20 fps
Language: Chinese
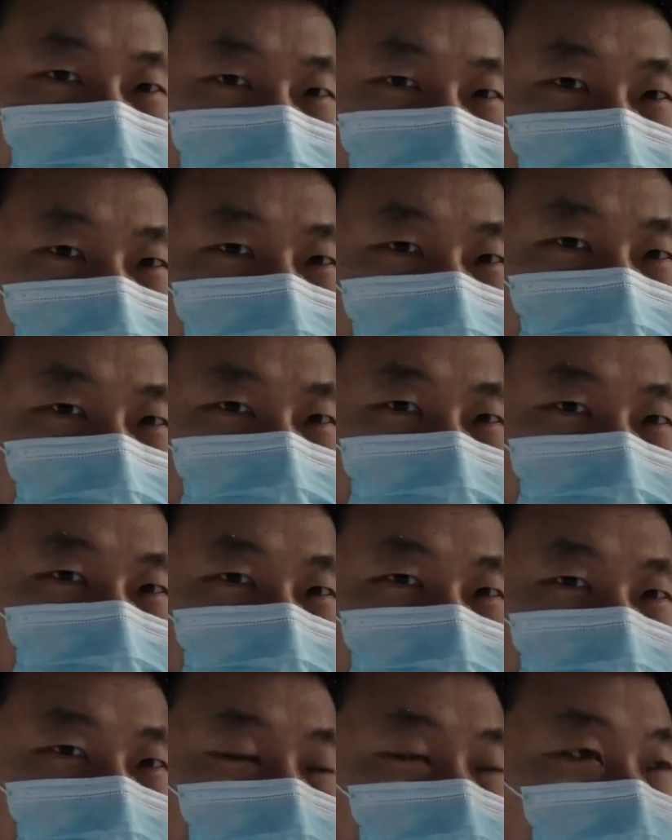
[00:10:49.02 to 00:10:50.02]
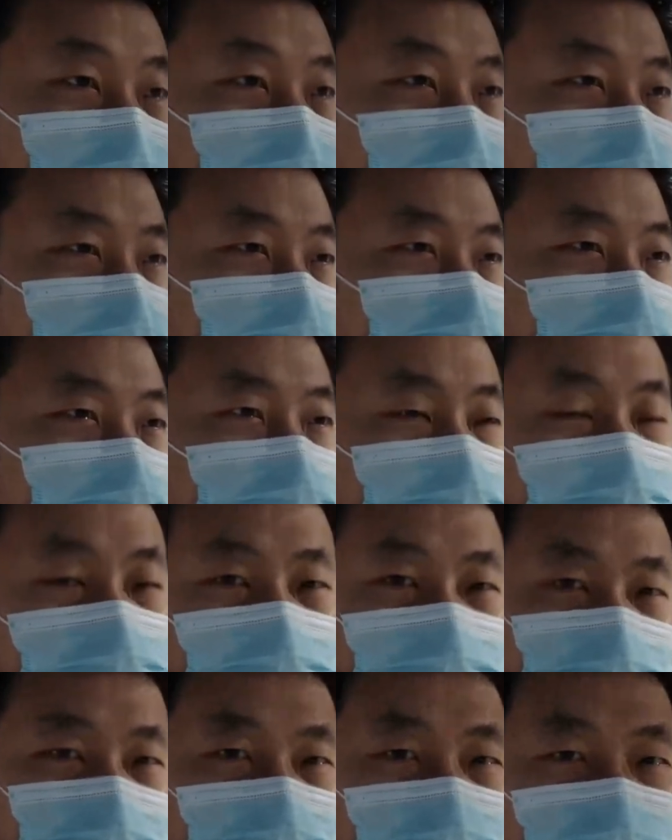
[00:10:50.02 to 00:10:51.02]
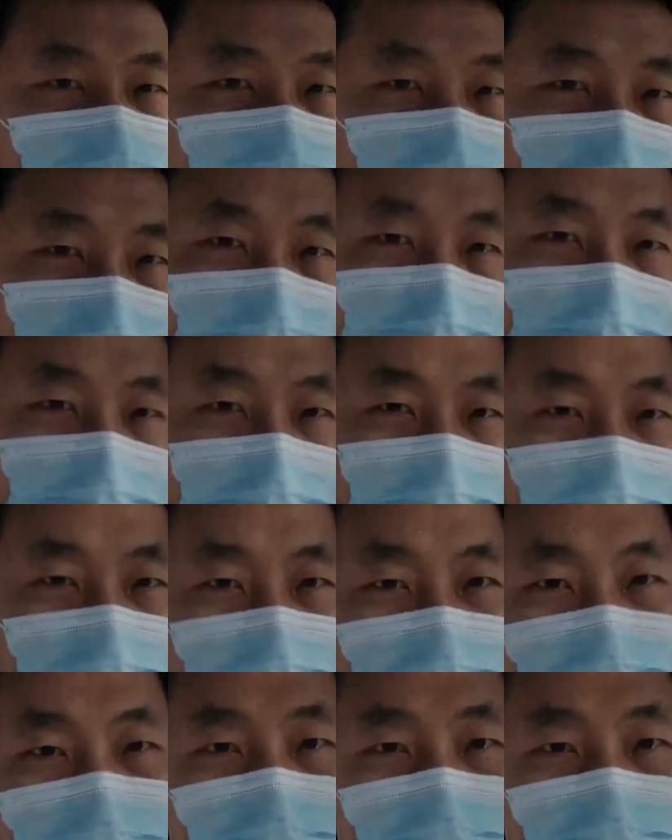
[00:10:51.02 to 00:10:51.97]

往前走就是那个湖中间的那